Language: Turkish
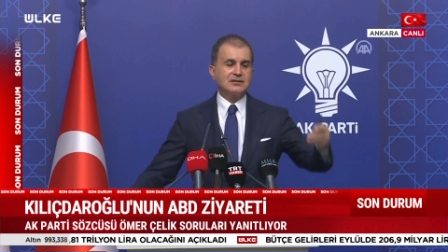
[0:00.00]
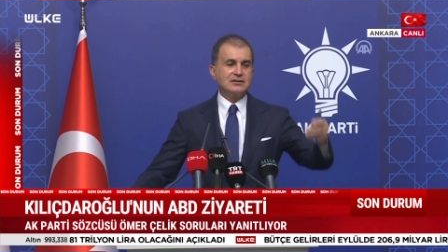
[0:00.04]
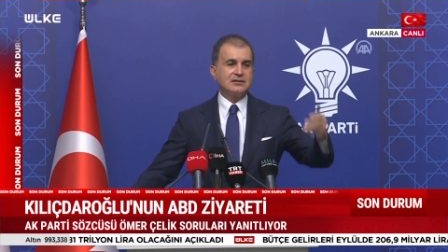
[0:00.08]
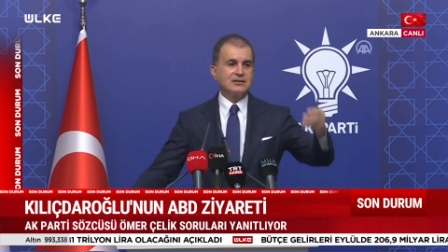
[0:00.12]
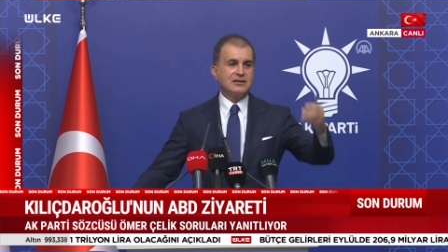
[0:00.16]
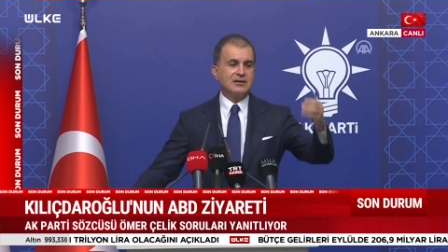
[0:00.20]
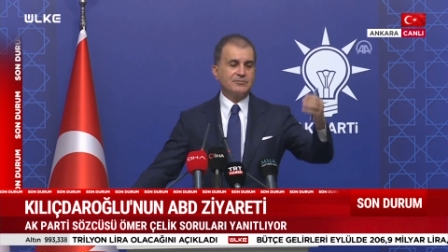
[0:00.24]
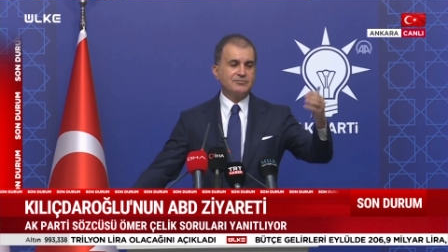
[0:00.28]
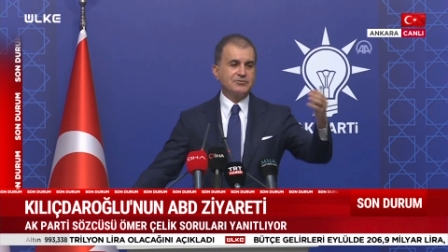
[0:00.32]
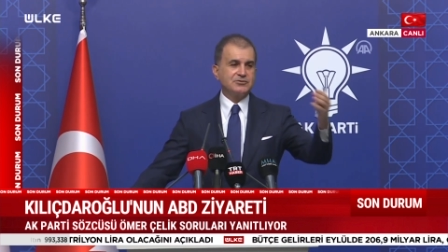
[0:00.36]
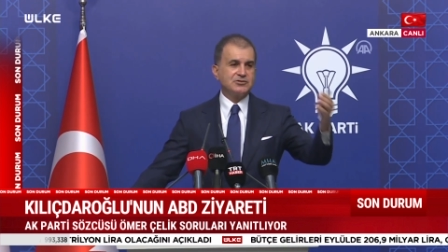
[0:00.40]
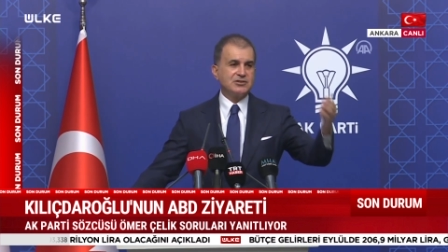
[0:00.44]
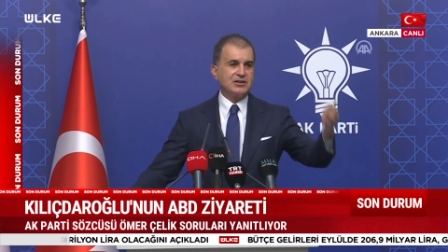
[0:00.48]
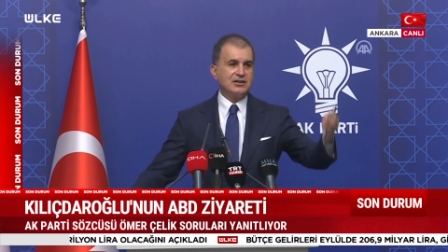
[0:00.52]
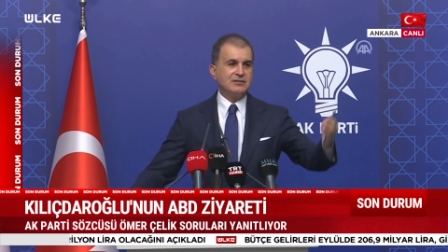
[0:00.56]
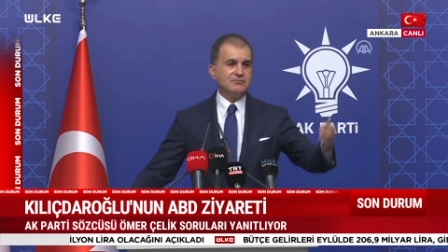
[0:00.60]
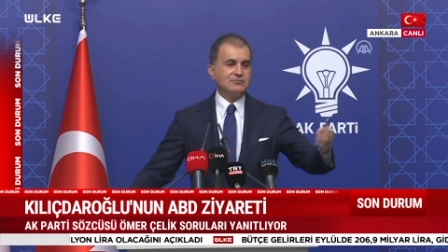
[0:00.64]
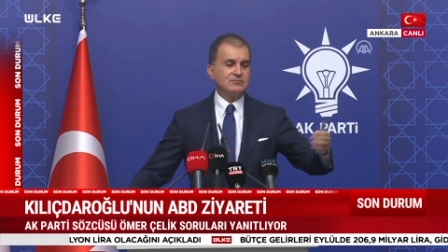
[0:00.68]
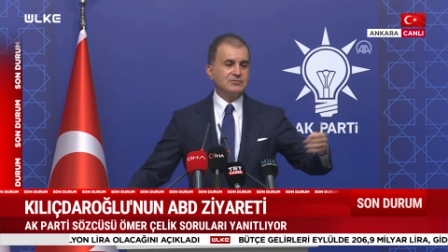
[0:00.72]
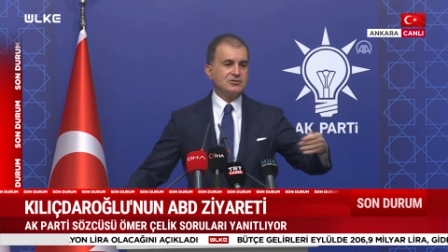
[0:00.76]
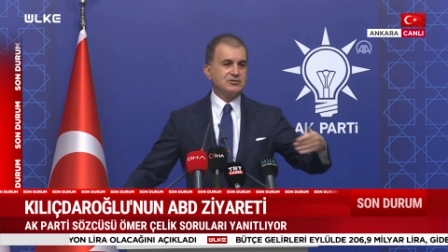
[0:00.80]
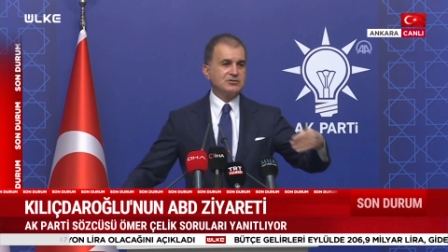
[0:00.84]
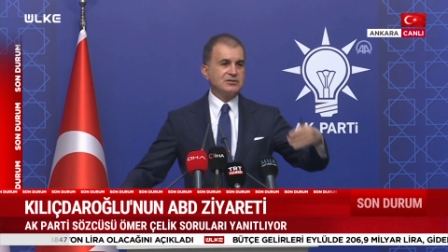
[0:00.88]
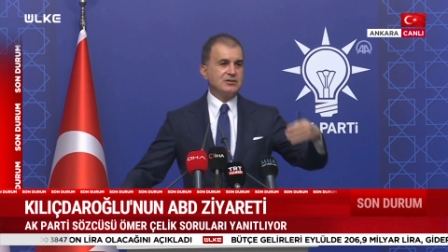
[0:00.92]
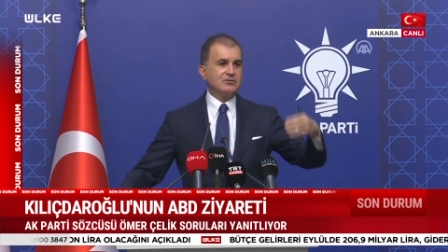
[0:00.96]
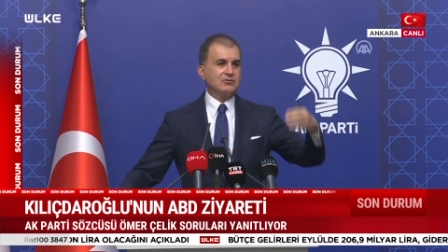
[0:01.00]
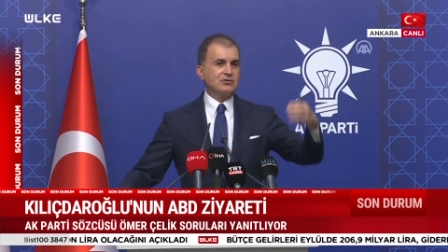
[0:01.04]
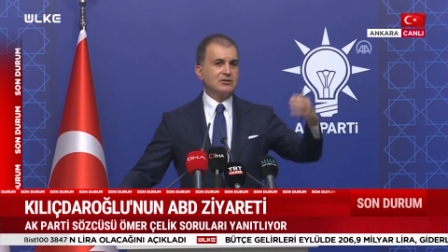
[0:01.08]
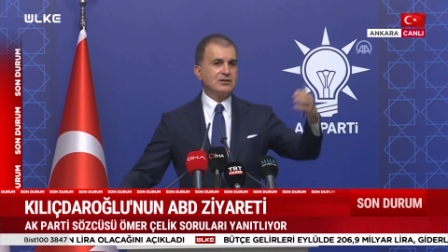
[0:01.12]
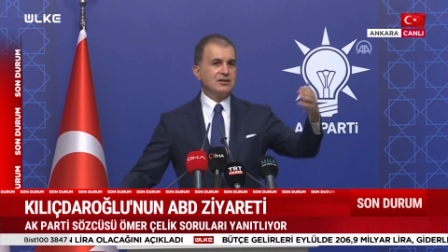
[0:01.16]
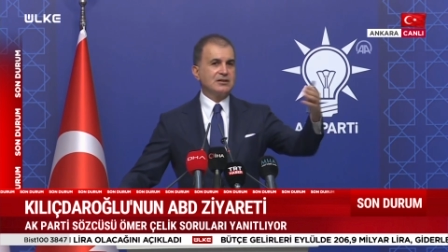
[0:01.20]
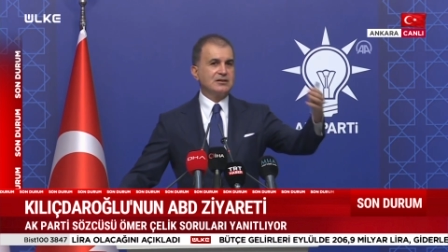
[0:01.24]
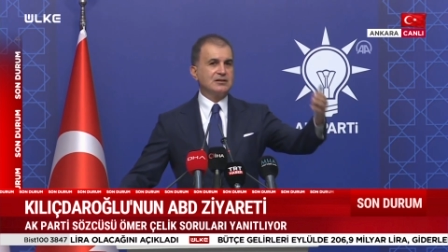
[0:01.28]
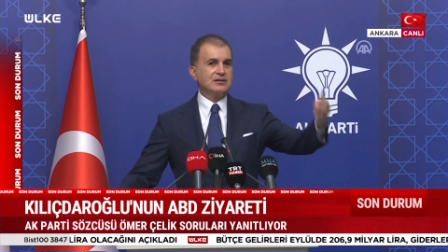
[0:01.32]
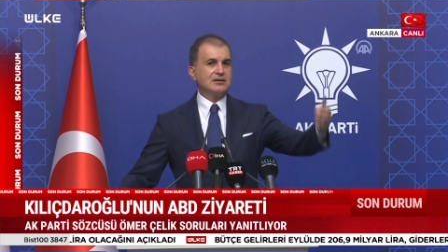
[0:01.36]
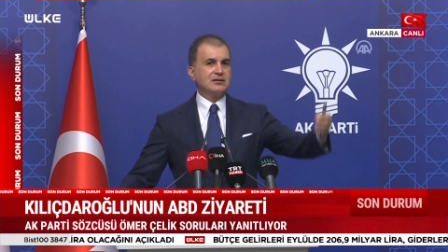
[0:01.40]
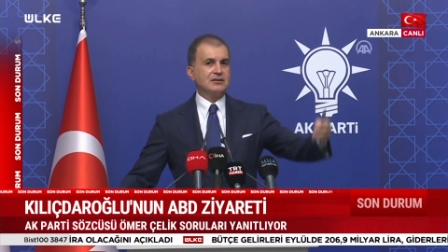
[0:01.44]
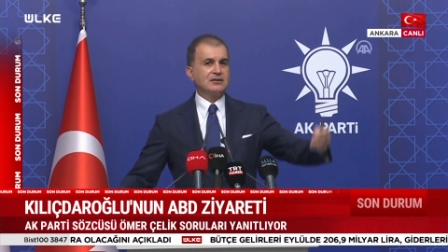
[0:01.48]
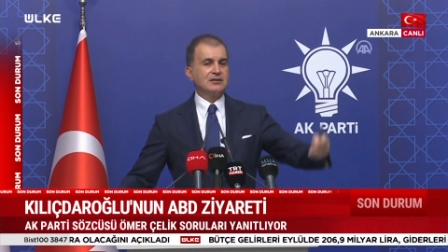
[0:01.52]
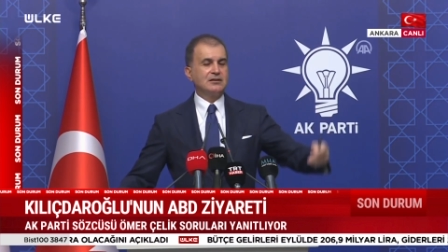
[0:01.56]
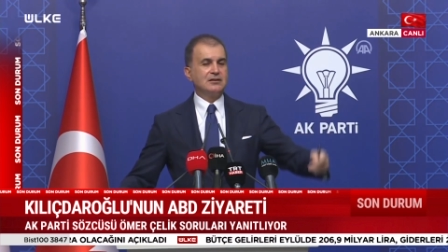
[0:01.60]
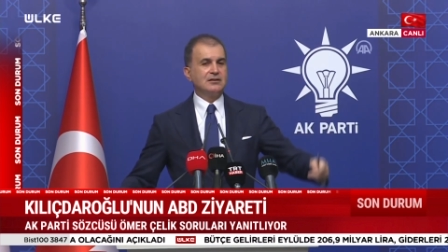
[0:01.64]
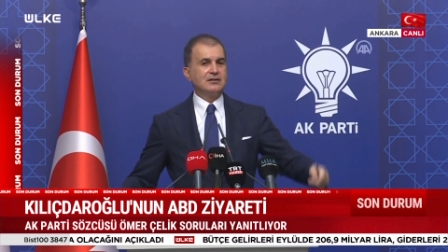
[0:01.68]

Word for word: yapacağım, işte oradaki